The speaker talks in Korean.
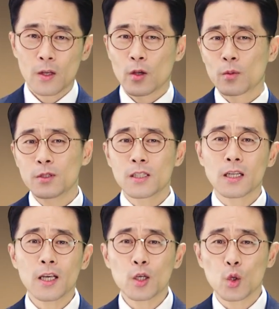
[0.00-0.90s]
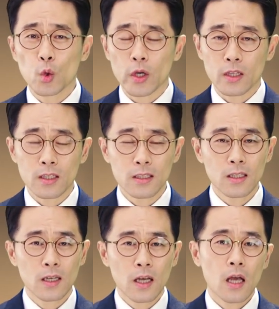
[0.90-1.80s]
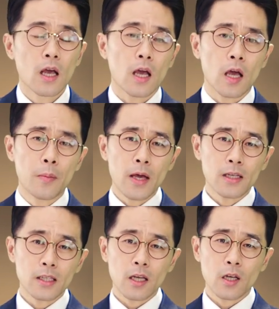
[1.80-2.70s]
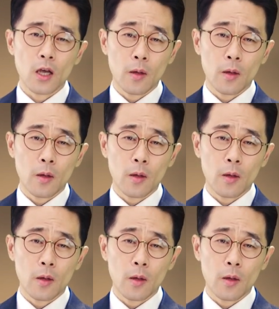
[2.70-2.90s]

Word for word: 여러분, 사대 교회는 에베세,